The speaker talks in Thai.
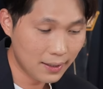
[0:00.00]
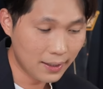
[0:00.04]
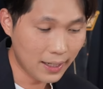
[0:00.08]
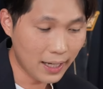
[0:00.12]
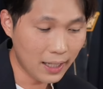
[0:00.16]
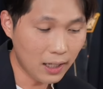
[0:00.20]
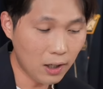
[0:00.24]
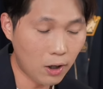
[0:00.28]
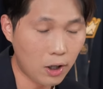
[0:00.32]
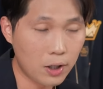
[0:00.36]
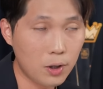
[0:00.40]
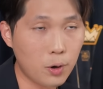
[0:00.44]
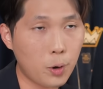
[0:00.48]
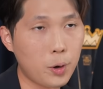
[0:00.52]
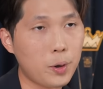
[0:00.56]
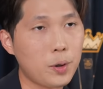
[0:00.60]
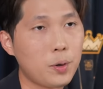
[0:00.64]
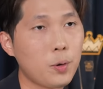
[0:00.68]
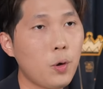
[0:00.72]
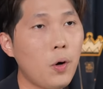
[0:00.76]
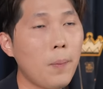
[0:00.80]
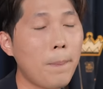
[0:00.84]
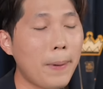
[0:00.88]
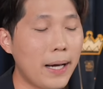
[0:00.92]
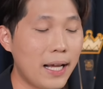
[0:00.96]
แน่นอนโดย
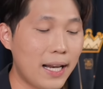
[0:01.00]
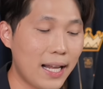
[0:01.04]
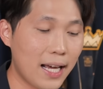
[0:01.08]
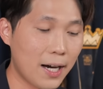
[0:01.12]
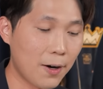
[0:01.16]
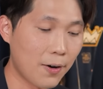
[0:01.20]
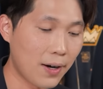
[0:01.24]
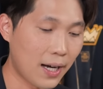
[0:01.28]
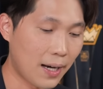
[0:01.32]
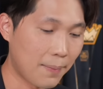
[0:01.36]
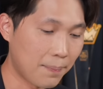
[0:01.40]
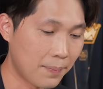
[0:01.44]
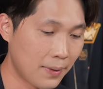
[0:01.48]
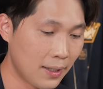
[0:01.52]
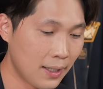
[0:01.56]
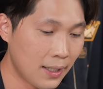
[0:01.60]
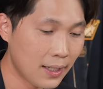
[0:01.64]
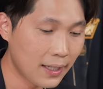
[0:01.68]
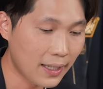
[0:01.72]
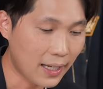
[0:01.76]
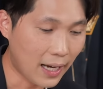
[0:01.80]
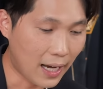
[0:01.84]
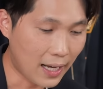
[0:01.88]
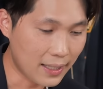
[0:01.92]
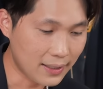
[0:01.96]
ทั่วไปแล้วครับ
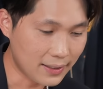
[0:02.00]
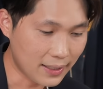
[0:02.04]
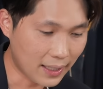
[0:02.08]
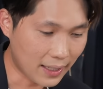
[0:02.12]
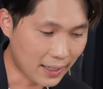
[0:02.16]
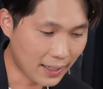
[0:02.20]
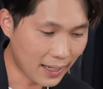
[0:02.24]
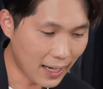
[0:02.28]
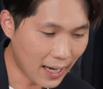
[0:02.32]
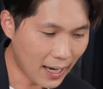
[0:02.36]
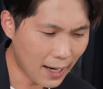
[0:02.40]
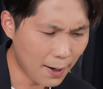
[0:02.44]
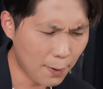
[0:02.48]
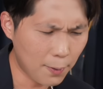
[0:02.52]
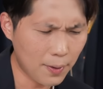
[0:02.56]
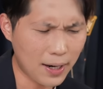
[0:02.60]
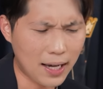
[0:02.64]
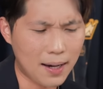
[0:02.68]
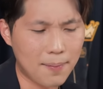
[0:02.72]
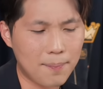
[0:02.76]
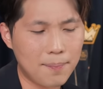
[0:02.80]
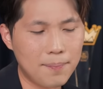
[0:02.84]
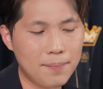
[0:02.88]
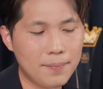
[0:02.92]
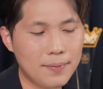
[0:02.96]
การจะก้าว
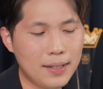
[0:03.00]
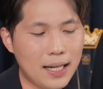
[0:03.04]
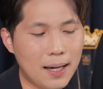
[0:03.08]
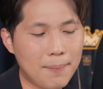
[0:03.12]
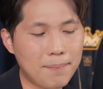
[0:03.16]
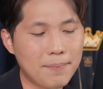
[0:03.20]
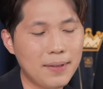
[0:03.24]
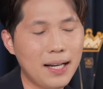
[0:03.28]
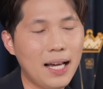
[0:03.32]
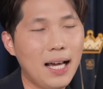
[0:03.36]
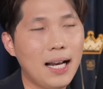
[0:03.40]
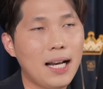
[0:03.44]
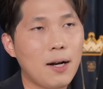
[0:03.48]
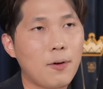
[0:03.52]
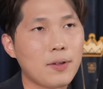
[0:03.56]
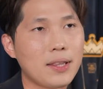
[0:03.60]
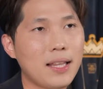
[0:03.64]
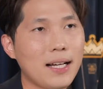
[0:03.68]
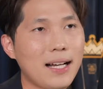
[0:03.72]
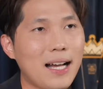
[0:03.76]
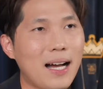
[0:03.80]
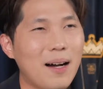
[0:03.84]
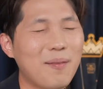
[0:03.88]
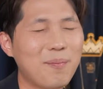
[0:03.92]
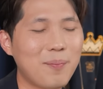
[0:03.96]
ล้ำนำหน้านวั
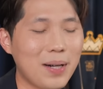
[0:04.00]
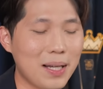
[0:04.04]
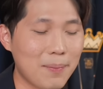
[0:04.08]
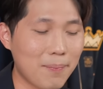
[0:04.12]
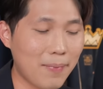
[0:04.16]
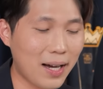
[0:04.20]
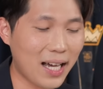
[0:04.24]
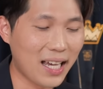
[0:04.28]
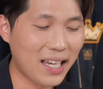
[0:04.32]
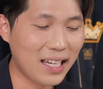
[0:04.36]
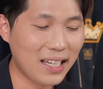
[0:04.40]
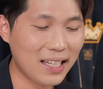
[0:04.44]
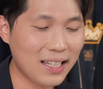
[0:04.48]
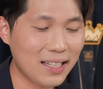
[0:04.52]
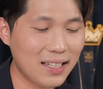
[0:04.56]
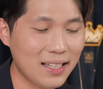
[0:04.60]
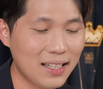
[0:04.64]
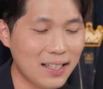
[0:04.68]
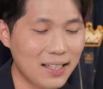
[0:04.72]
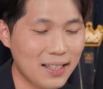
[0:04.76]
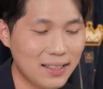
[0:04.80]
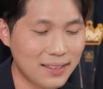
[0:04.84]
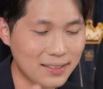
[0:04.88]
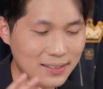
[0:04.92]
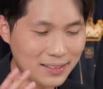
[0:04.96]
ตกรรมให
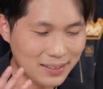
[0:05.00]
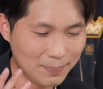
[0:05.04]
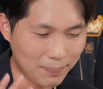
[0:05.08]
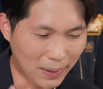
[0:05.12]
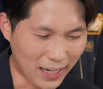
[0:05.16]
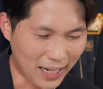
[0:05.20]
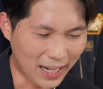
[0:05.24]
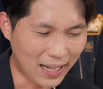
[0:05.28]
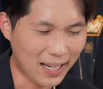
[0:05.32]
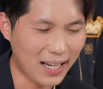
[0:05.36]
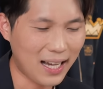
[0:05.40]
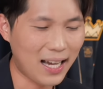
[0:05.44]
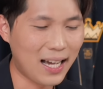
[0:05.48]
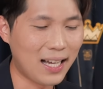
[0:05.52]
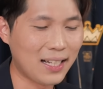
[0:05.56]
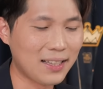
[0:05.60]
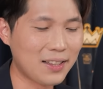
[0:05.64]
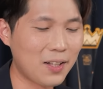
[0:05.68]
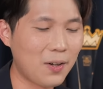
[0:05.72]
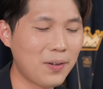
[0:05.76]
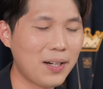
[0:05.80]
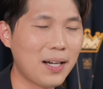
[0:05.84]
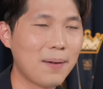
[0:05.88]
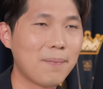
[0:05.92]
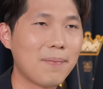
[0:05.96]
ม่ๆพนักงาน
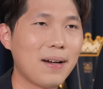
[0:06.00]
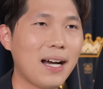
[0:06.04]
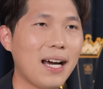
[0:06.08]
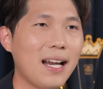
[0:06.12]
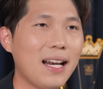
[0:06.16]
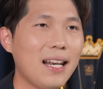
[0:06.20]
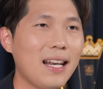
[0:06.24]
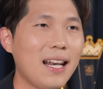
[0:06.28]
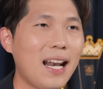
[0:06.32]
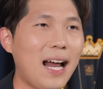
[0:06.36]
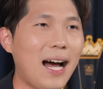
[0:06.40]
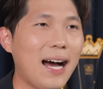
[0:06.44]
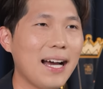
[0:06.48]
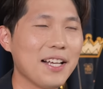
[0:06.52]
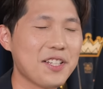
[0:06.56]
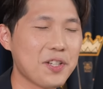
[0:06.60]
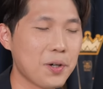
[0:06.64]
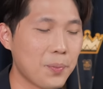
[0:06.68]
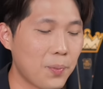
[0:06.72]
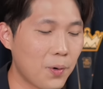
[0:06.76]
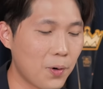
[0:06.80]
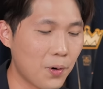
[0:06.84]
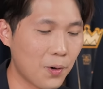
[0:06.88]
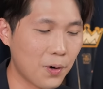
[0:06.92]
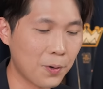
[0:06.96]
ต้องทำงานหลาย
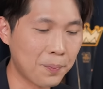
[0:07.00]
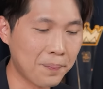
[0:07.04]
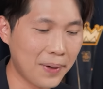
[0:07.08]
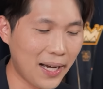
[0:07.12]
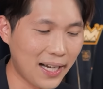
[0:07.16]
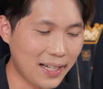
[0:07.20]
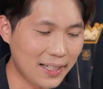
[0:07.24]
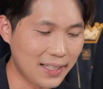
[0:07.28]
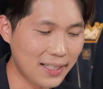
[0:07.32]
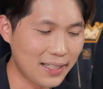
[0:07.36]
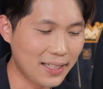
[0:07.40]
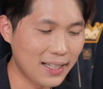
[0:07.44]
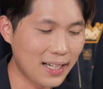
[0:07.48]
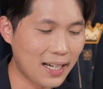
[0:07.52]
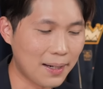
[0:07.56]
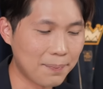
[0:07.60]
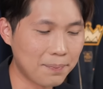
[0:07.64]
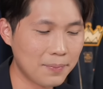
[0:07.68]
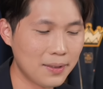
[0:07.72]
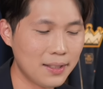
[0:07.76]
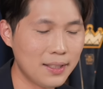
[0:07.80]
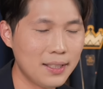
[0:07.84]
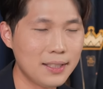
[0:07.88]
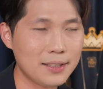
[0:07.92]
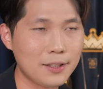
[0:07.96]
ชั่วโมงมากขึ้นครับ
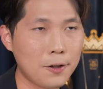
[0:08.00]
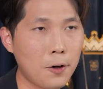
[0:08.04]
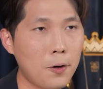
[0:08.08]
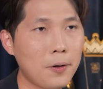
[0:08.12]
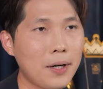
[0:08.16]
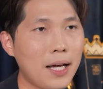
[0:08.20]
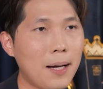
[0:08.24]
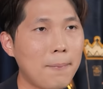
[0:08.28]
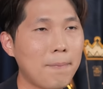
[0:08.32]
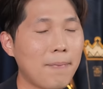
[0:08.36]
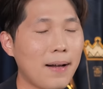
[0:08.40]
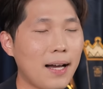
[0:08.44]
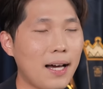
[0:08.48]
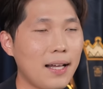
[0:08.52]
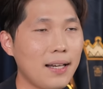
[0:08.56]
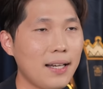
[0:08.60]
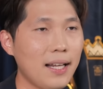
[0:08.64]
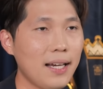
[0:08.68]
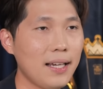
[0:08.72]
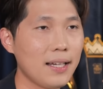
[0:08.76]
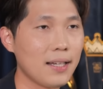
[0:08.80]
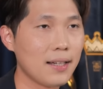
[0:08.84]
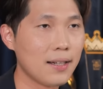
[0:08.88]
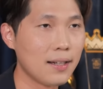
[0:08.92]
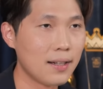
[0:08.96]
ต้องทำงาน
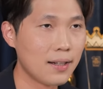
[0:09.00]
ได้